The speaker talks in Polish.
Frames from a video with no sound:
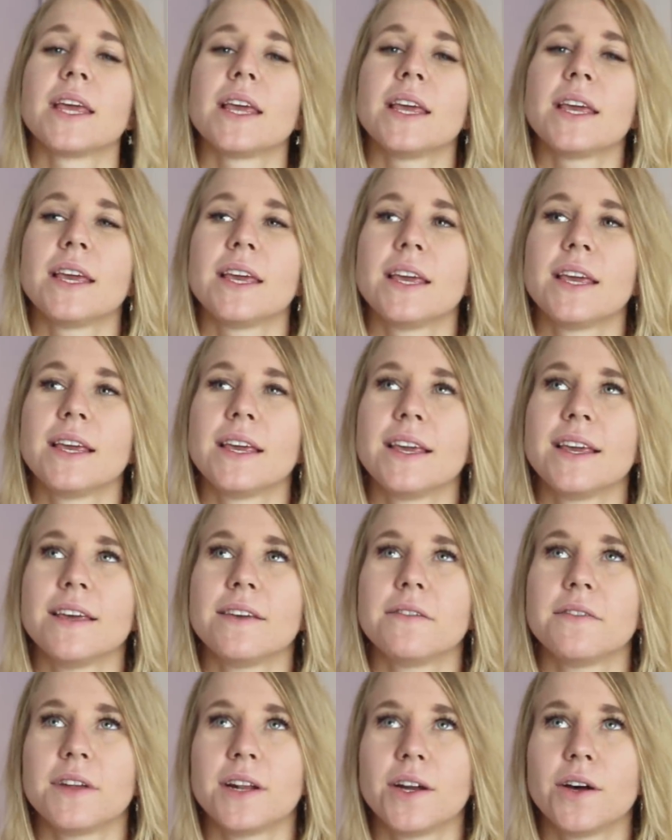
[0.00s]

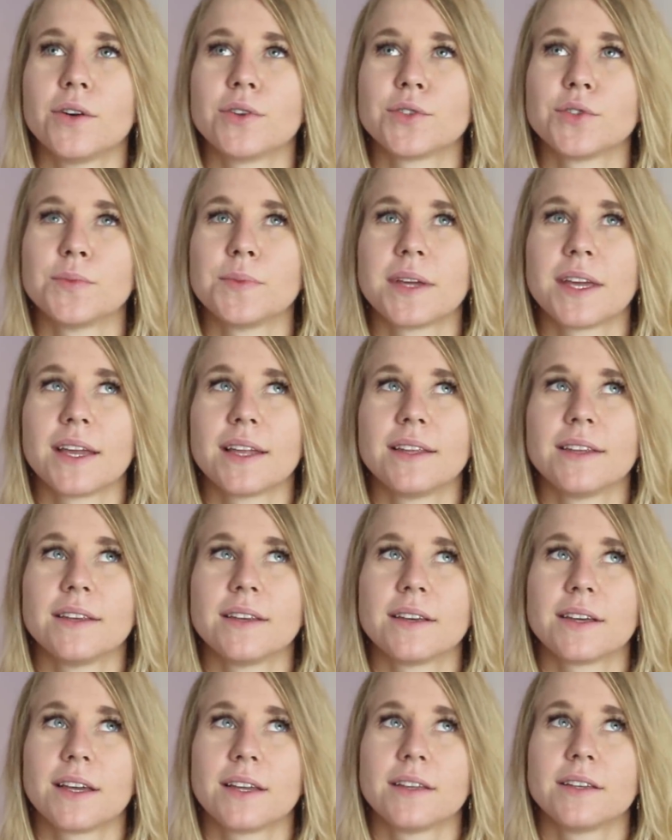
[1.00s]
I wiele osób,
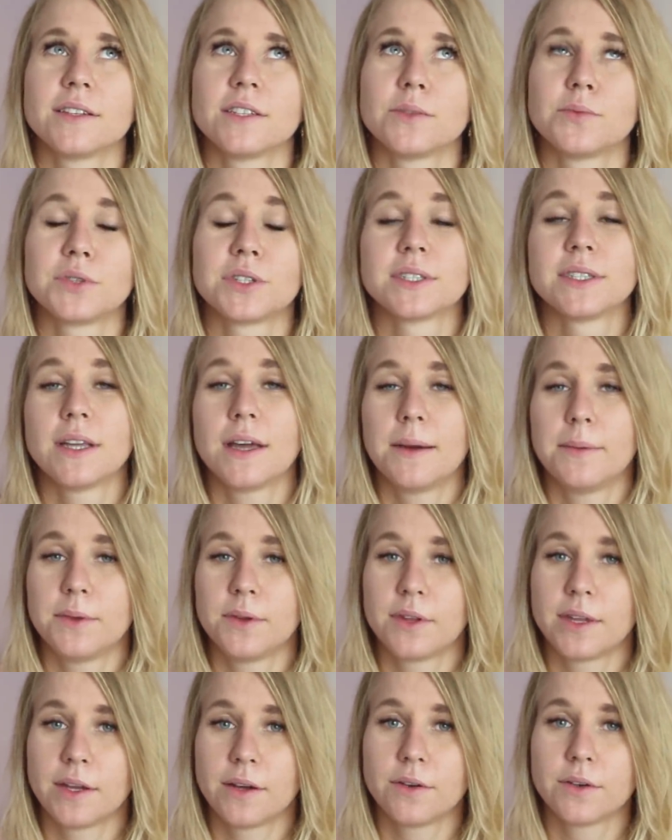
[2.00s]
kiedy, kiedy się przyznałam
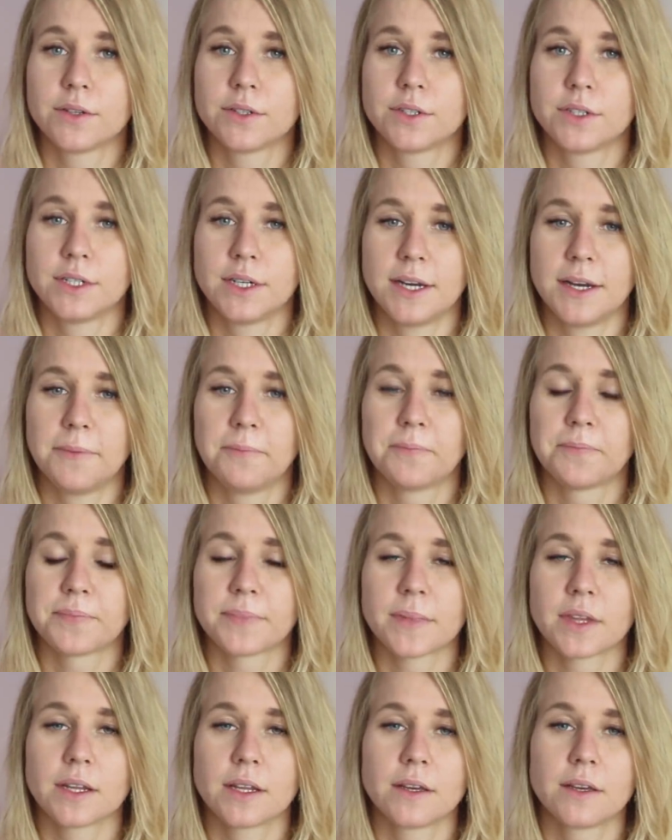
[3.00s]
do tego, że
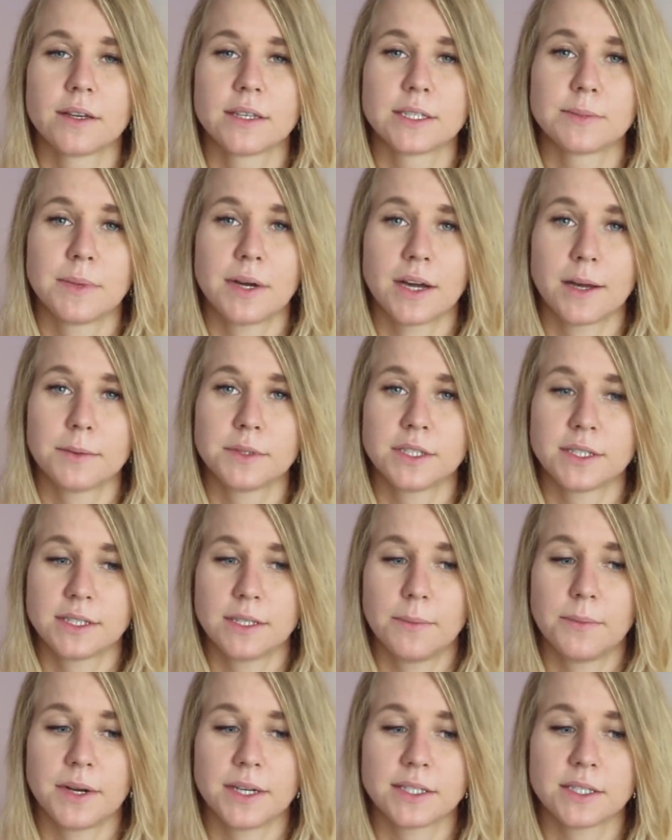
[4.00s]
y, zmagam się z
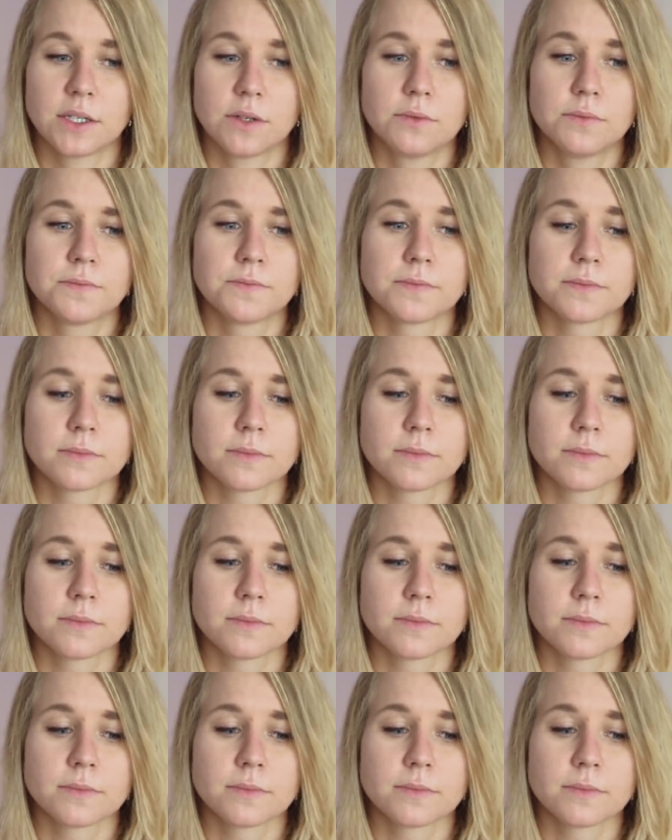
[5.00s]
depresją,